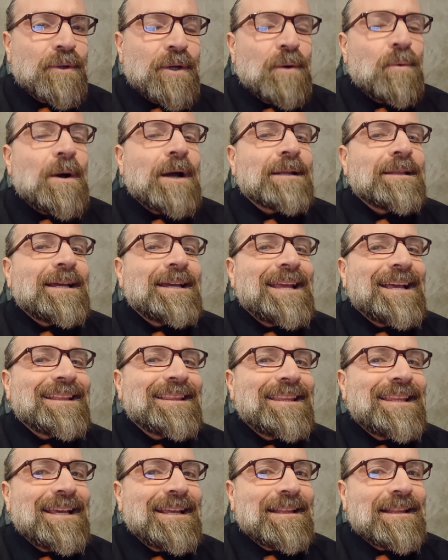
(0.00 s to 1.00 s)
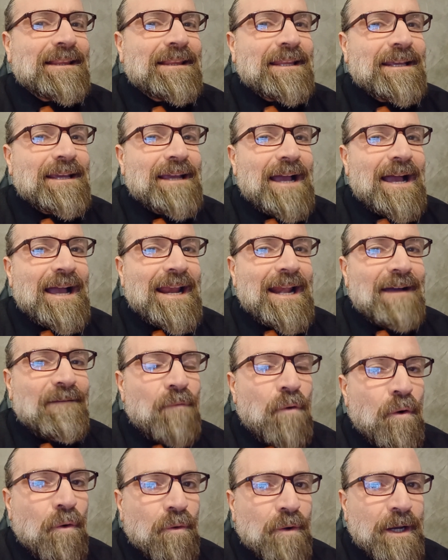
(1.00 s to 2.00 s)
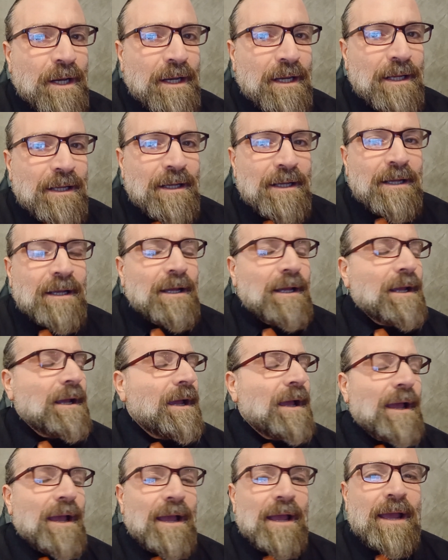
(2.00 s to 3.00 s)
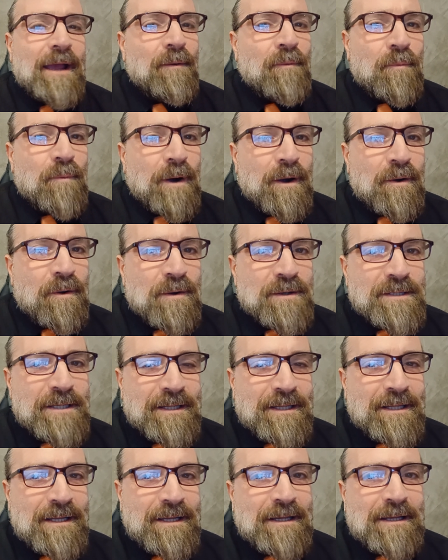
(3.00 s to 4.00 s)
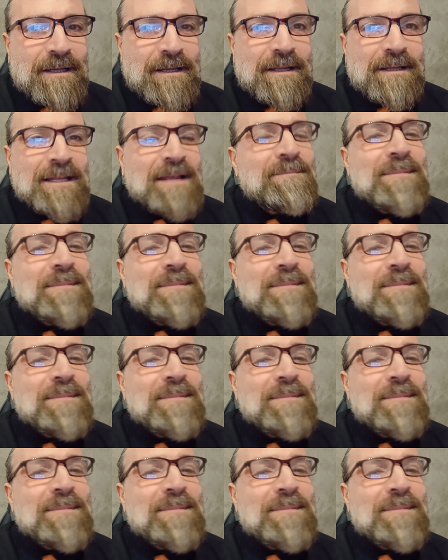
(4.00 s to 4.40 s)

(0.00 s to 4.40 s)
riguarda gli addetti ai lavori, è un qualcosa di, di